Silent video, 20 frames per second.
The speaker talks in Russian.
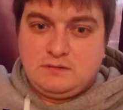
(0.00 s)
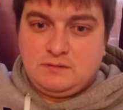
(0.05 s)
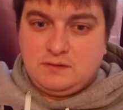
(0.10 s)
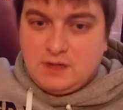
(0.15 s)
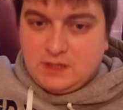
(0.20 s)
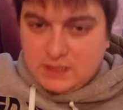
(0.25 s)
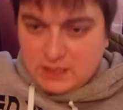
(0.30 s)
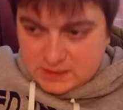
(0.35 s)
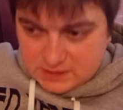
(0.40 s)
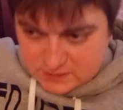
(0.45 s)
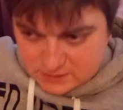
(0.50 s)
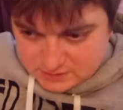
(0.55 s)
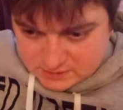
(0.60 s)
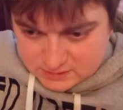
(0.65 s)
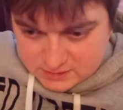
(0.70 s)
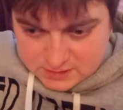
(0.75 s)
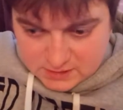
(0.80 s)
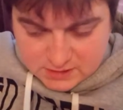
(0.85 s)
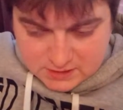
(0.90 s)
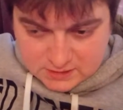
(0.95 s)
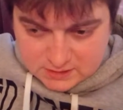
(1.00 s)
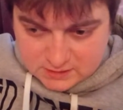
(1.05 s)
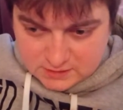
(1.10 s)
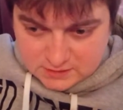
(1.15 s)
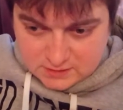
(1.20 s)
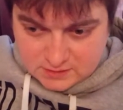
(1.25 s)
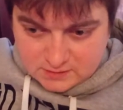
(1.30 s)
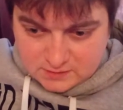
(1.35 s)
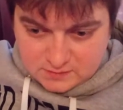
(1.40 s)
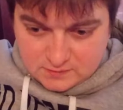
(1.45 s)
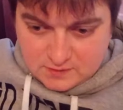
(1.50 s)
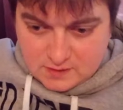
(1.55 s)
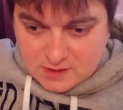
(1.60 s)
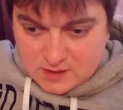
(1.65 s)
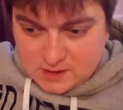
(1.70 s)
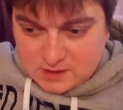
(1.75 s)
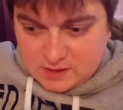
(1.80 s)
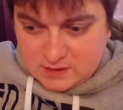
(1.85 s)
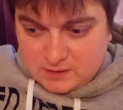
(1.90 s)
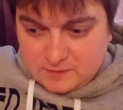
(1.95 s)
Оказывается, это
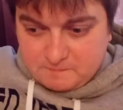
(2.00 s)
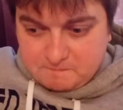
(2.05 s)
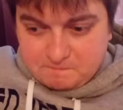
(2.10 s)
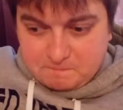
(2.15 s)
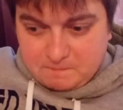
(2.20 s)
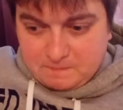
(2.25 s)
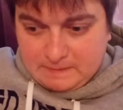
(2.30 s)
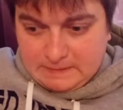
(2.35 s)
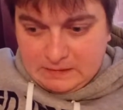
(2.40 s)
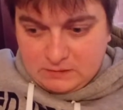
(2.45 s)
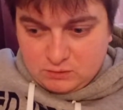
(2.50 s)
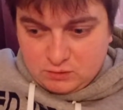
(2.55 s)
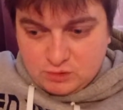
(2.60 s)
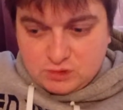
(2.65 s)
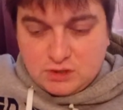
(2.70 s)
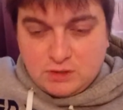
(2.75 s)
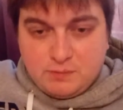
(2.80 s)
тоже